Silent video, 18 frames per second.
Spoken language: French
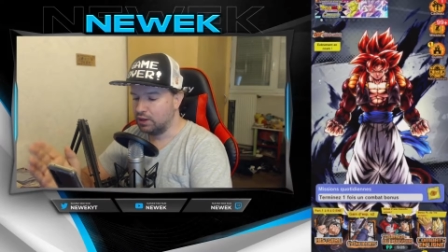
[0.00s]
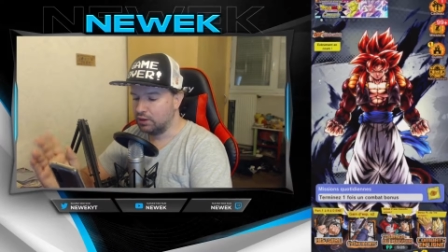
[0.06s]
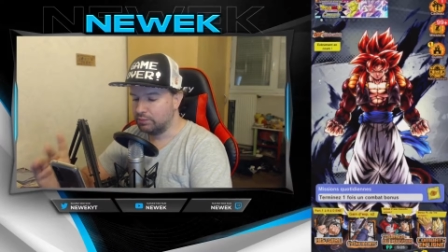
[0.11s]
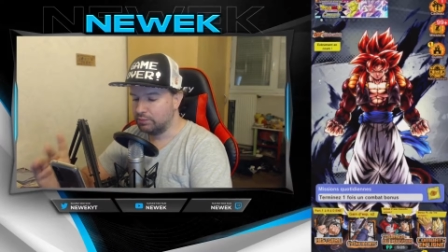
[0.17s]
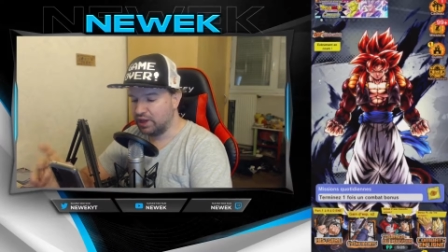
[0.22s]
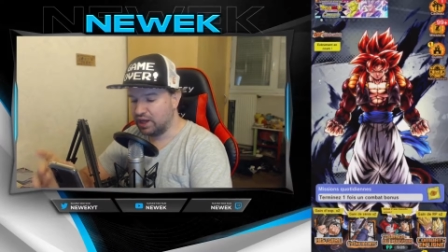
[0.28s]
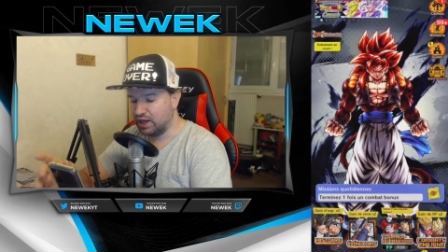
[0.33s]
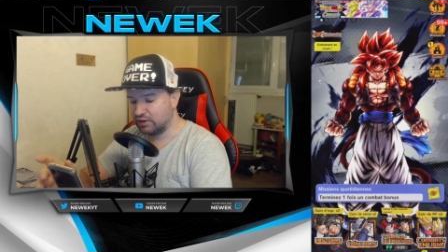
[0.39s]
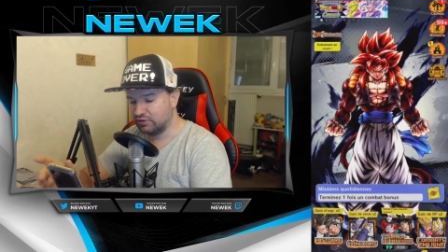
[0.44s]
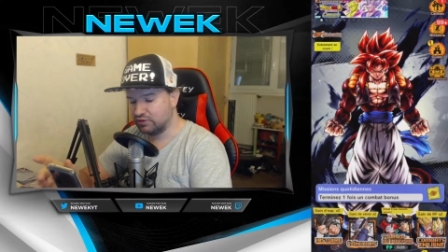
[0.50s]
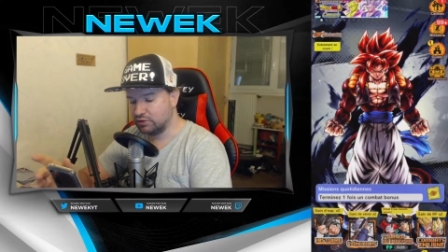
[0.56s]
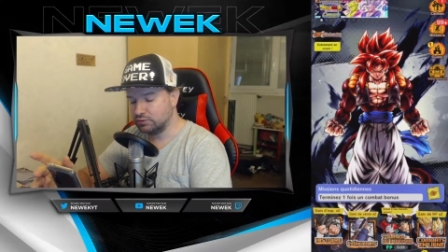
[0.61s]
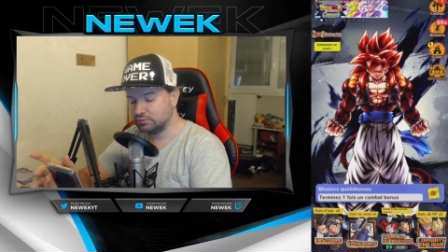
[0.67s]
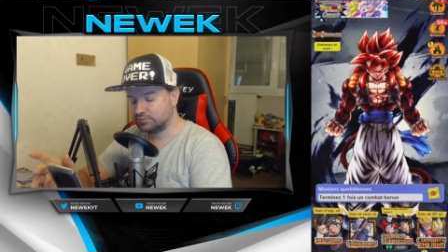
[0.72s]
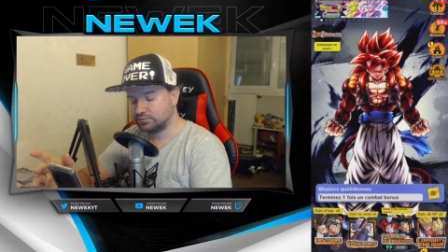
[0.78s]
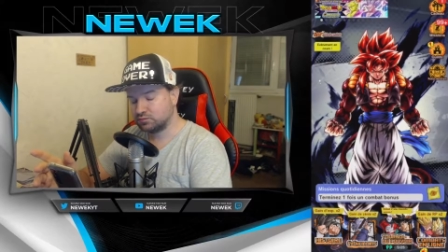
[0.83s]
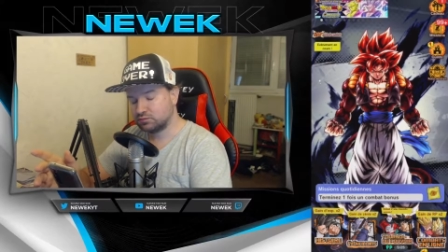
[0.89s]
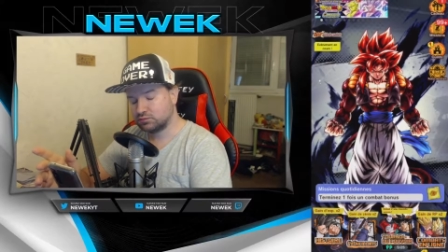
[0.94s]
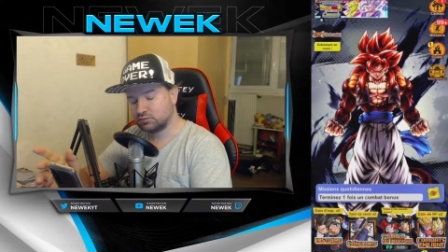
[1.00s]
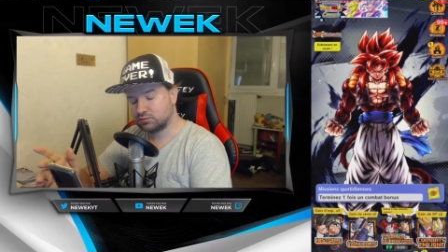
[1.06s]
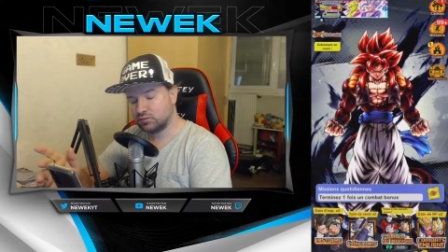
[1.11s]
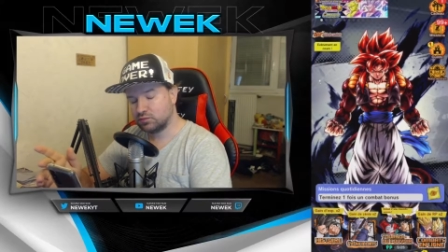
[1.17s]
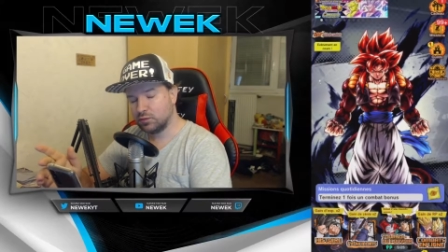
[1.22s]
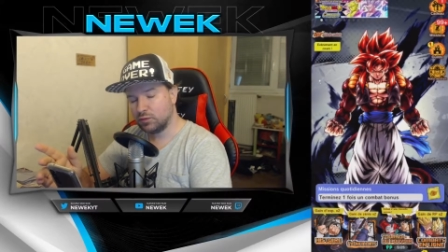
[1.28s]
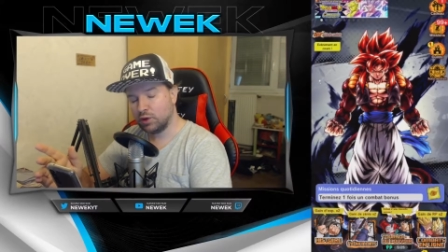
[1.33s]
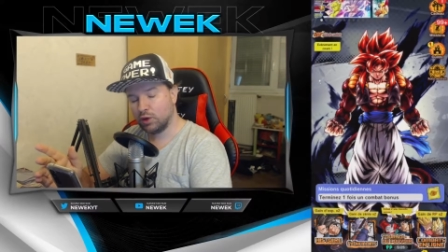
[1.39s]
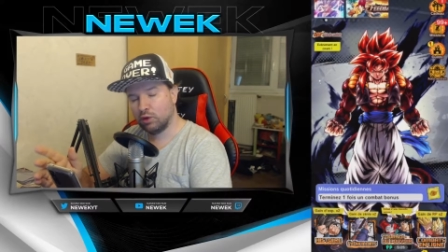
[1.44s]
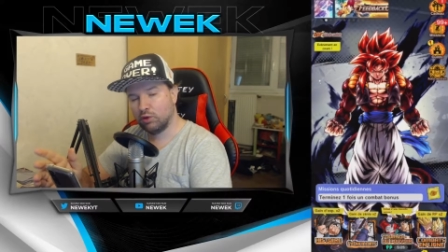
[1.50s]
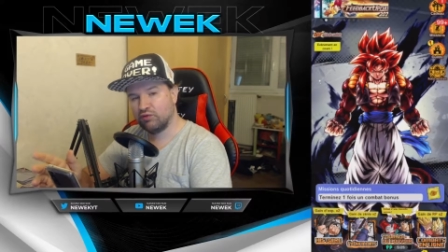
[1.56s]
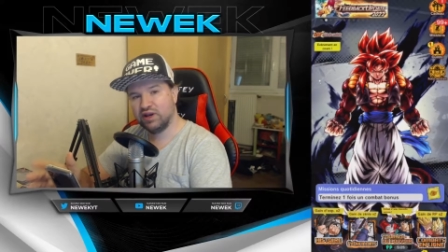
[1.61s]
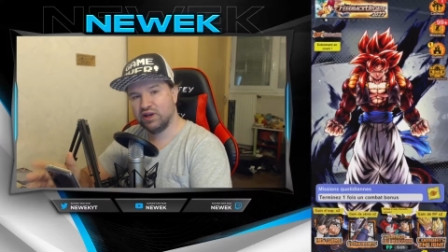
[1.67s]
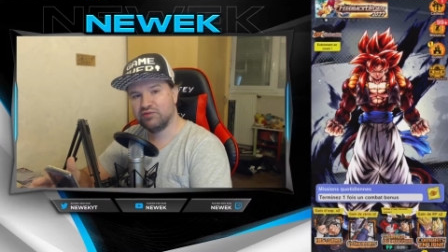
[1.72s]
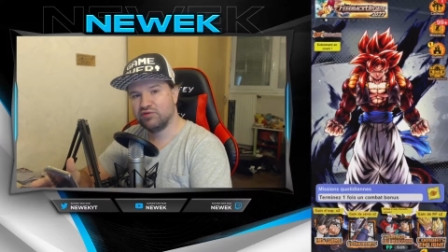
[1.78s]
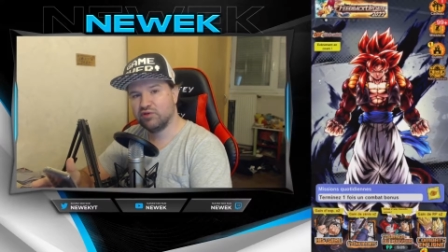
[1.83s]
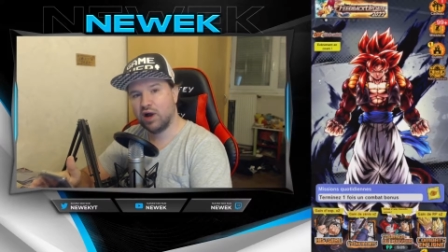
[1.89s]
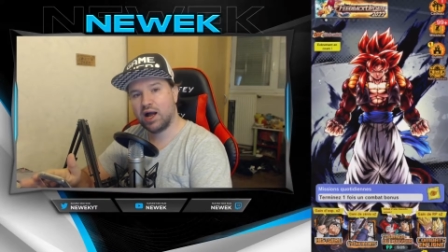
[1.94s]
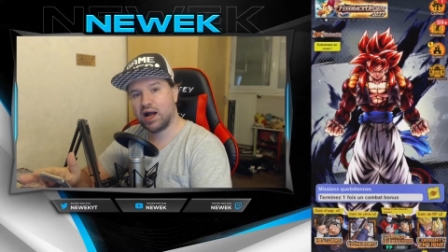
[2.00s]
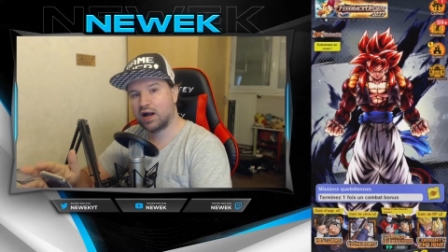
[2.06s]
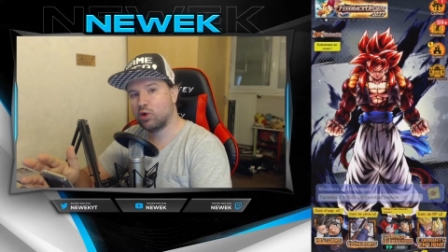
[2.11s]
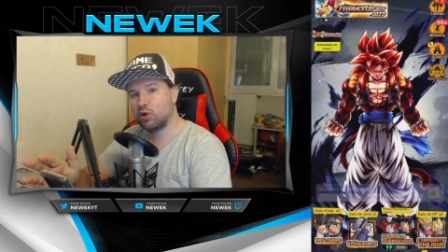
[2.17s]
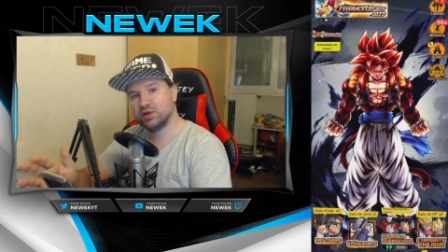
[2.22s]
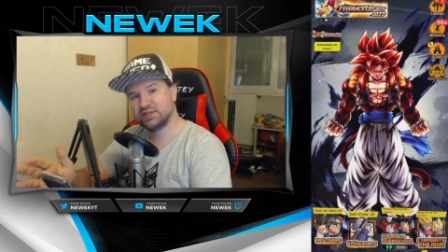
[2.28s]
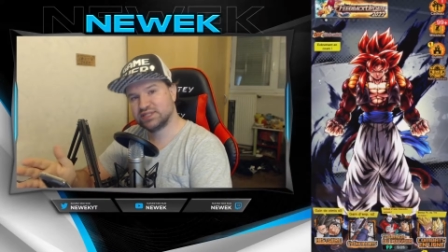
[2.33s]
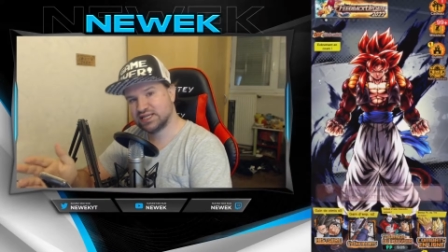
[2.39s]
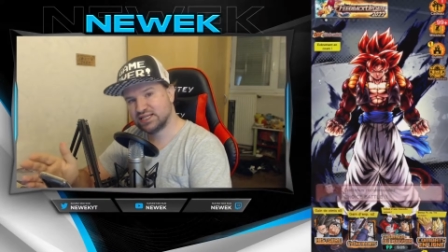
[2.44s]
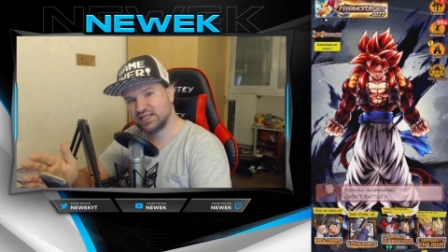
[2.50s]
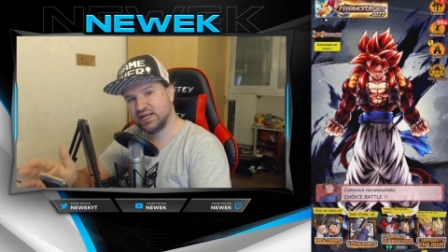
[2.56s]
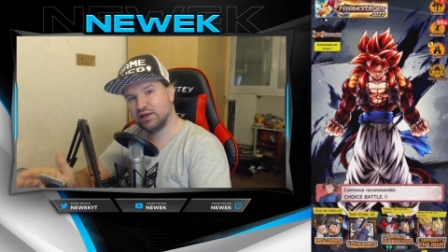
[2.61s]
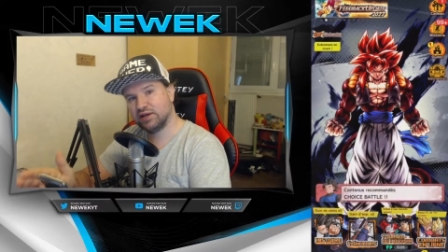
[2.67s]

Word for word: mais avant, on va aller voir à quoi ça sert